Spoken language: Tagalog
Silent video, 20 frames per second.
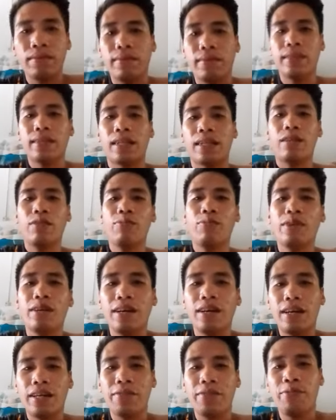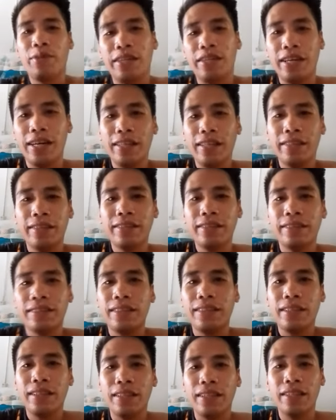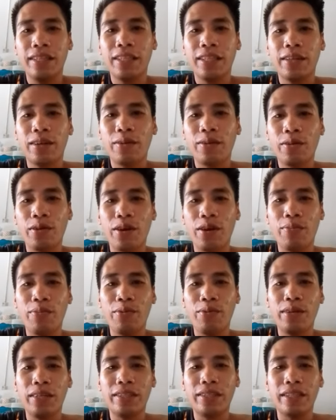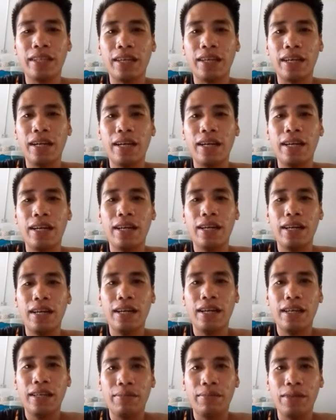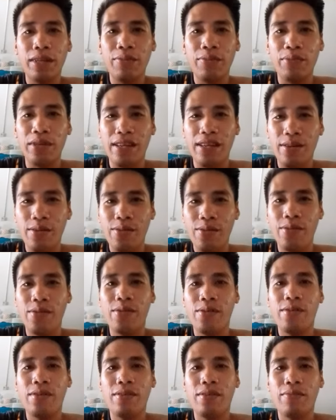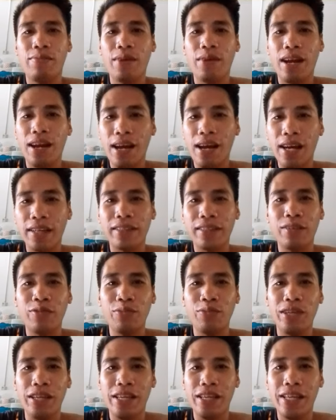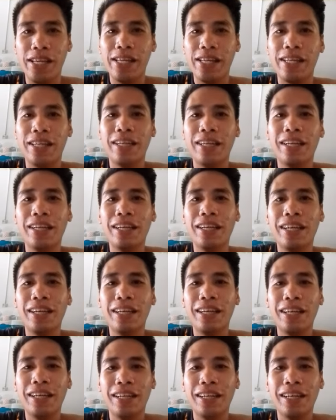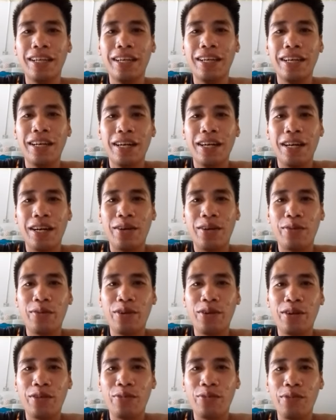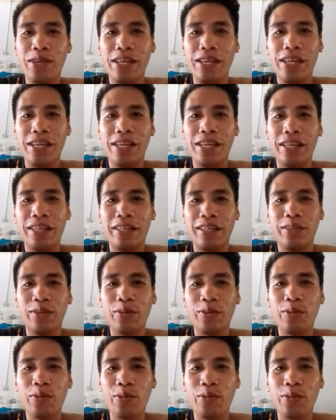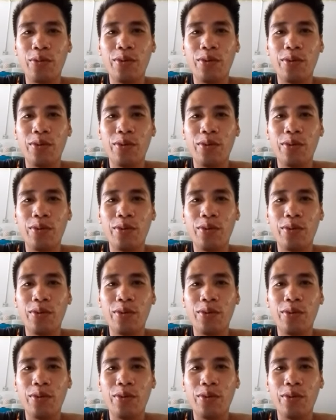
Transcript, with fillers: may tatlong magkakaibigan, Negro, Hapon at saka Pilipino. Palakasan umihi. Ang unang umihi, Negro.